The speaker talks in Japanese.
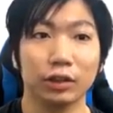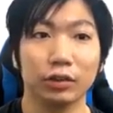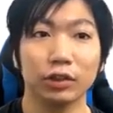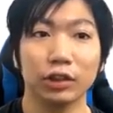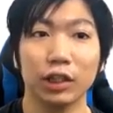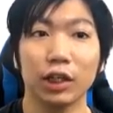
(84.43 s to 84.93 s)

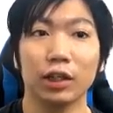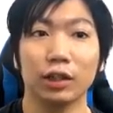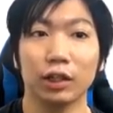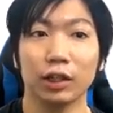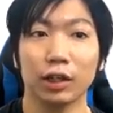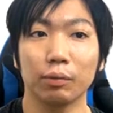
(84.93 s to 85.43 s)
そし
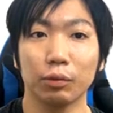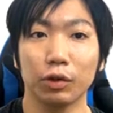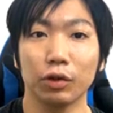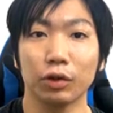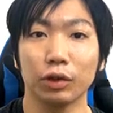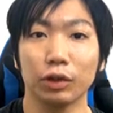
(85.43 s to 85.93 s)
て値段
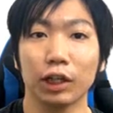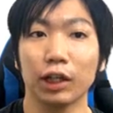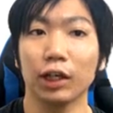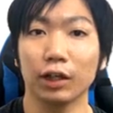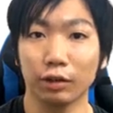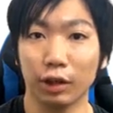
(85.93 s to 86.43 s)
も
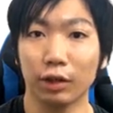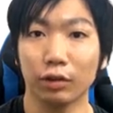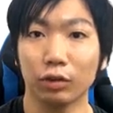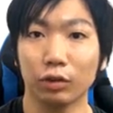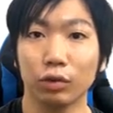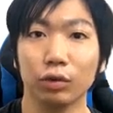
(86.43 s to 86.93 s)
700
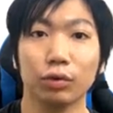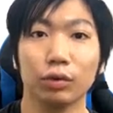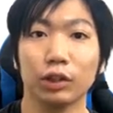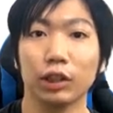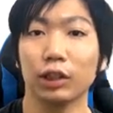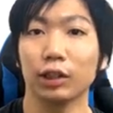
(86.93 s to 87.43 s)
円という
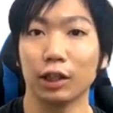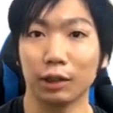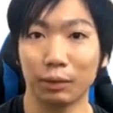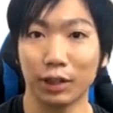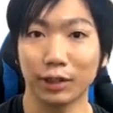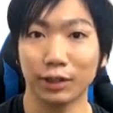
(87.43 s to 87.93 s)
風に
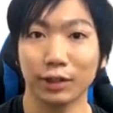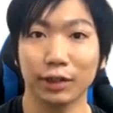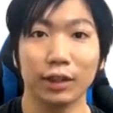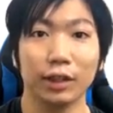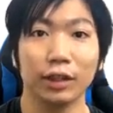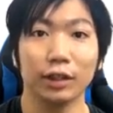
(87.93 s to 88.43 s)
なります。
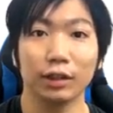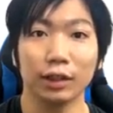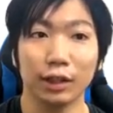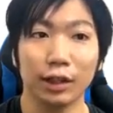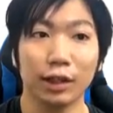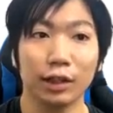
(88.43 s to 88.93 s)

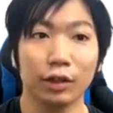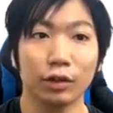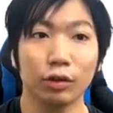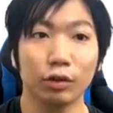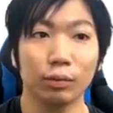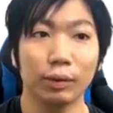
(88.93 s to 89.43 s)
ただ、
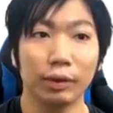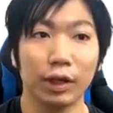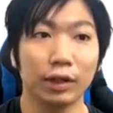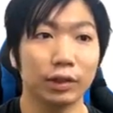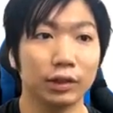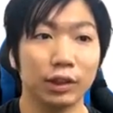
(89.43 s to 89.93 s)
このま
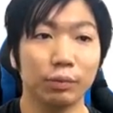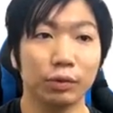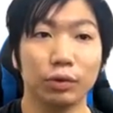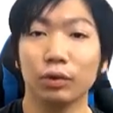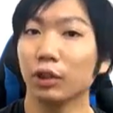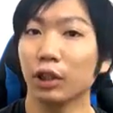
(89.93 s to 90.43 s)
ま全
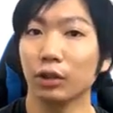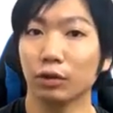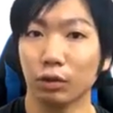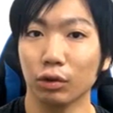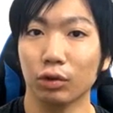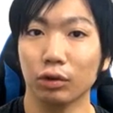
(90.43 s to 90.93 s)
部打ってい
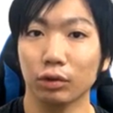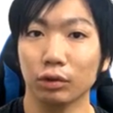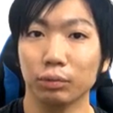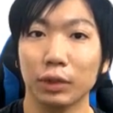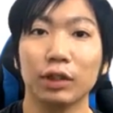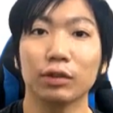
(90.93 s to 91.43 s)
くと
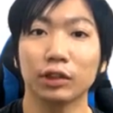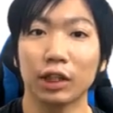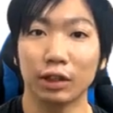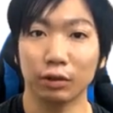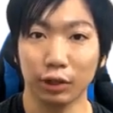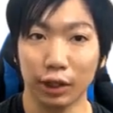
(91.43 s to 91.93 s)
めんどく
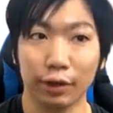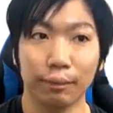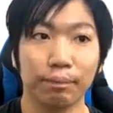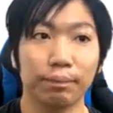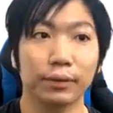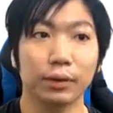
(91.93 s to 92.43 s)
さいの
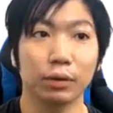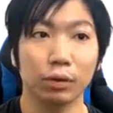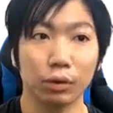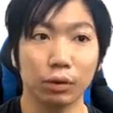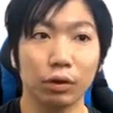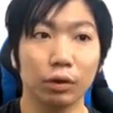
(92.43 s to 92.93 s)
で、
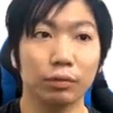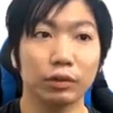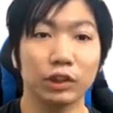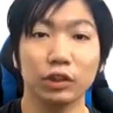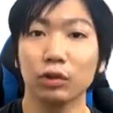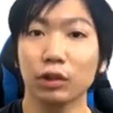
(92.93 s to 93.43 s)
ここを
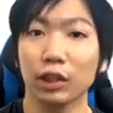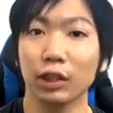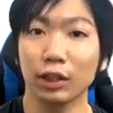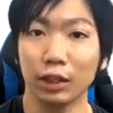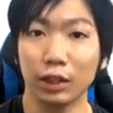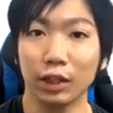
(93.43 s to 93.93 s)
自動
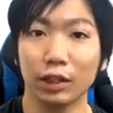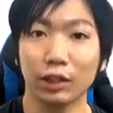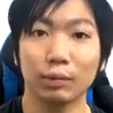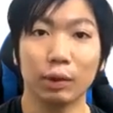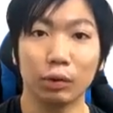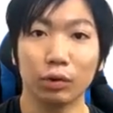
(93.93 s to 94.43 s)
的に入れ
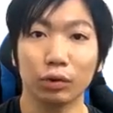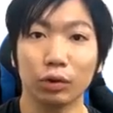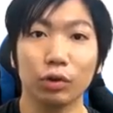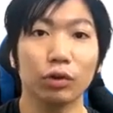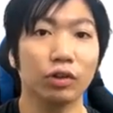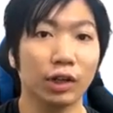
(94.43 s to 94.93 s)
てしまおう
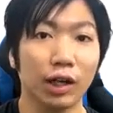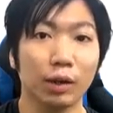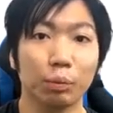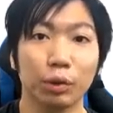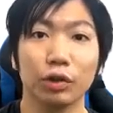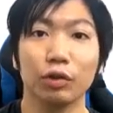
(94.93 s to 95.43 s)
というの
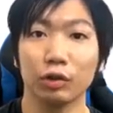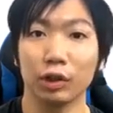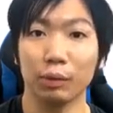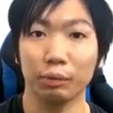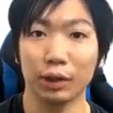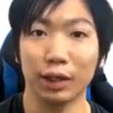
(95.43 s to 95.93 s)
が
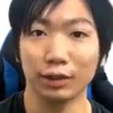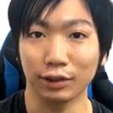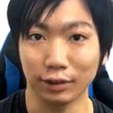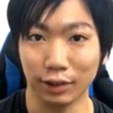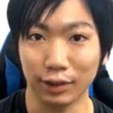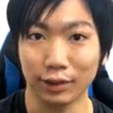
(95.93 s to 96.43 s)
VLOOKUP
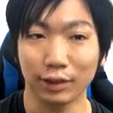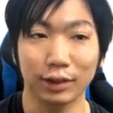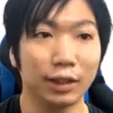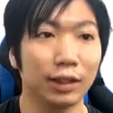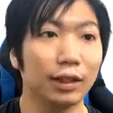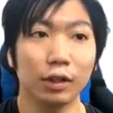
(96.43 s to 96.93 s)
関数で
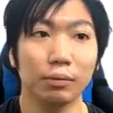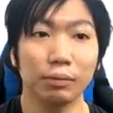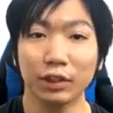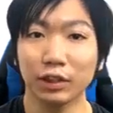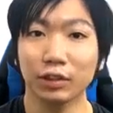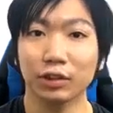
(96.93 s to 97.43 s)
す。
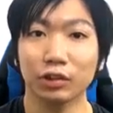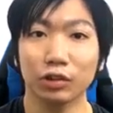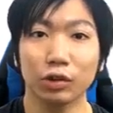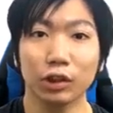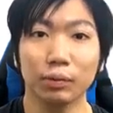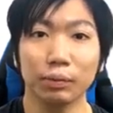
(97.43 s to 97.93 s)
まず
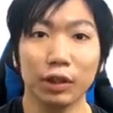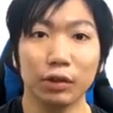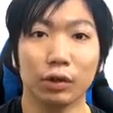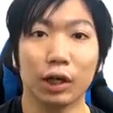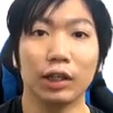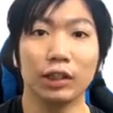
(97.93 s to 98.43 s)
商品
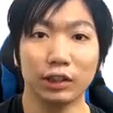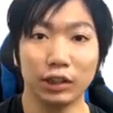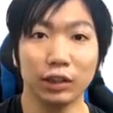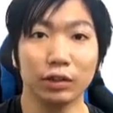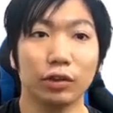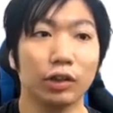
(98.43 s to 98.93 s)
番号が
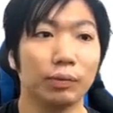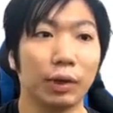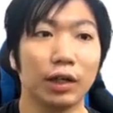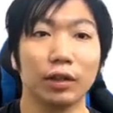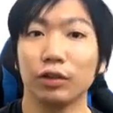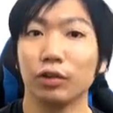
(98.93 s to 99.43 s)
1と
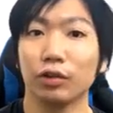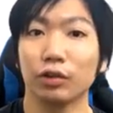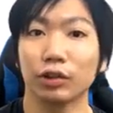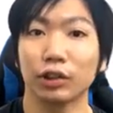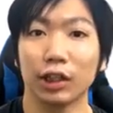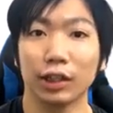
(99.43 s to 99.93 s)
今入
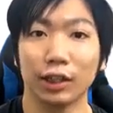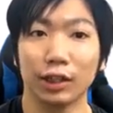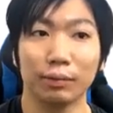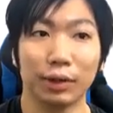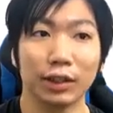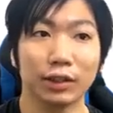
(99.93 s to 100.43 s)
力され
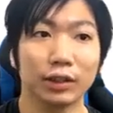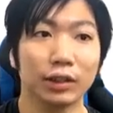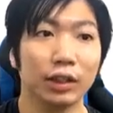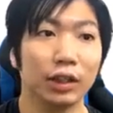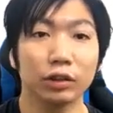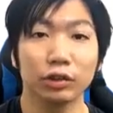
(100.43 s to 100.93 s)
ていま
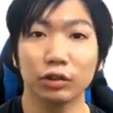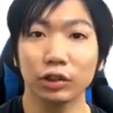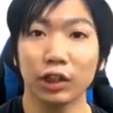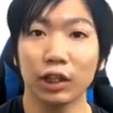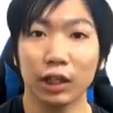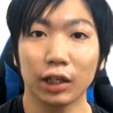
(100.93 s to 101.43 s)
す。そ
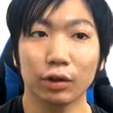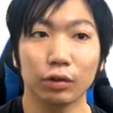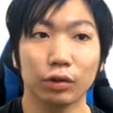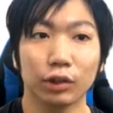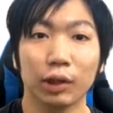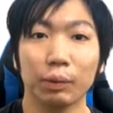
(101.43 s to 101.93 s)
うしたら
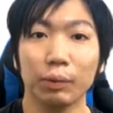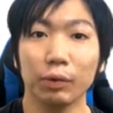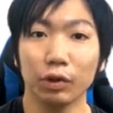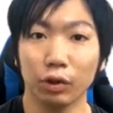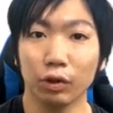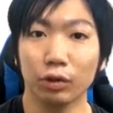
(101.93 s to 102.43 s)
この食べ
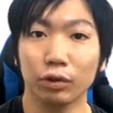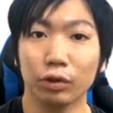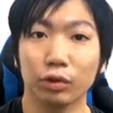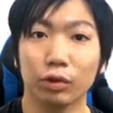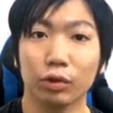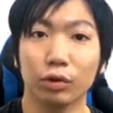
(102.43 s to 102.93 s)
物
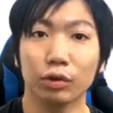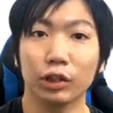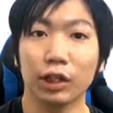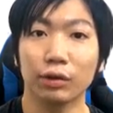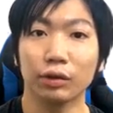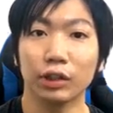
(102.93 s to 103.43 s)
のところ
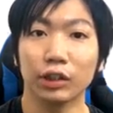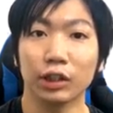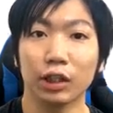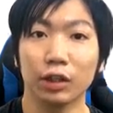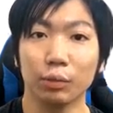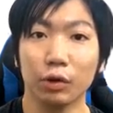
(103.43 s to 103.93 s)
になるんで
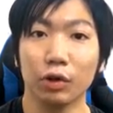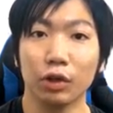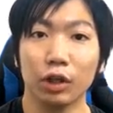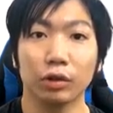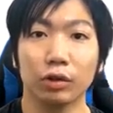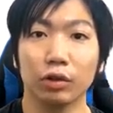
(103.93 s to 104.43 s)
すけれど
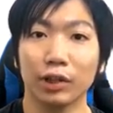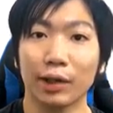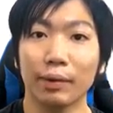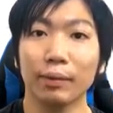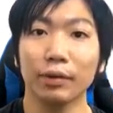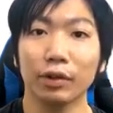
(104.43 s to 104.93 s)
も、この
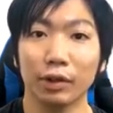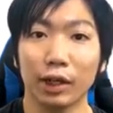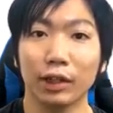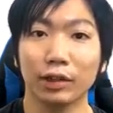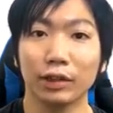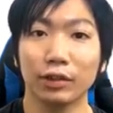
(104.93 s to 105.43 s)
食べ物
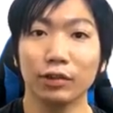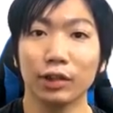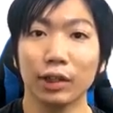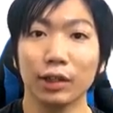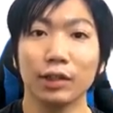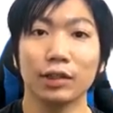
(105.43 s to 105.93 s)
が自
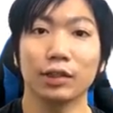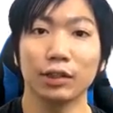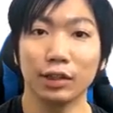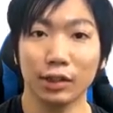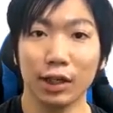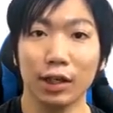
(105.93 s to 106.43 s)
動的に
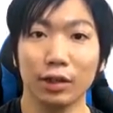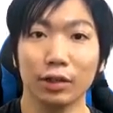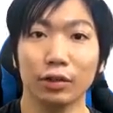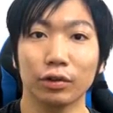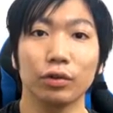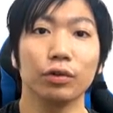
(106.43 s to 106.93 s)

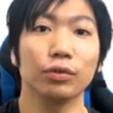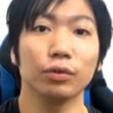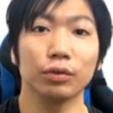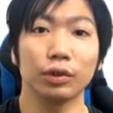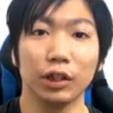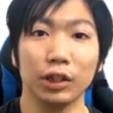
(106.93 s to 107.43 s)
スイカとい
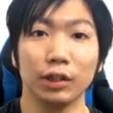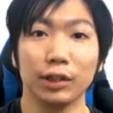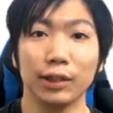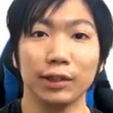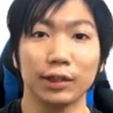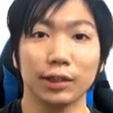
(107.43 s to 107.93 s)
う風に
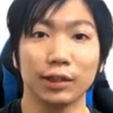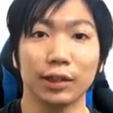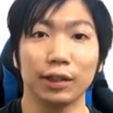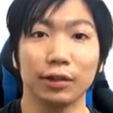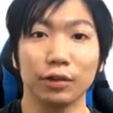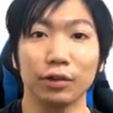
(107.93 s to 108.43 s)
認識
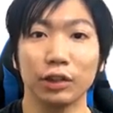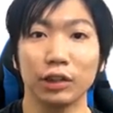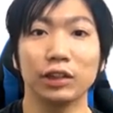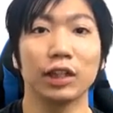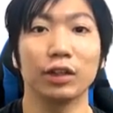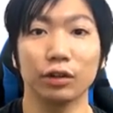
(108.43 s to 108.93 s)
されるよう
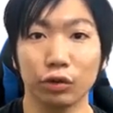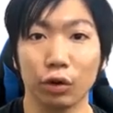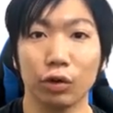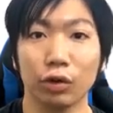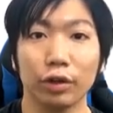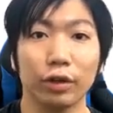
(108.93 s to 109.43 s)
にしていく
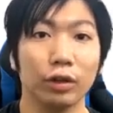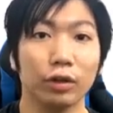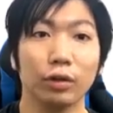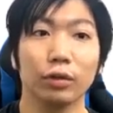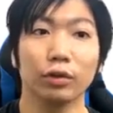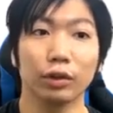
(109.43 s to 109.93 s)
と
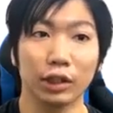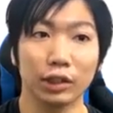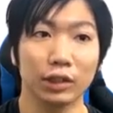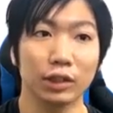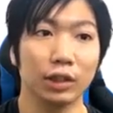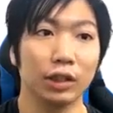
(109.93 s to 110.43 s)
いうこと
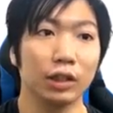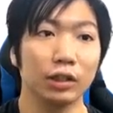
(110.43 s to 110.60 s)
です。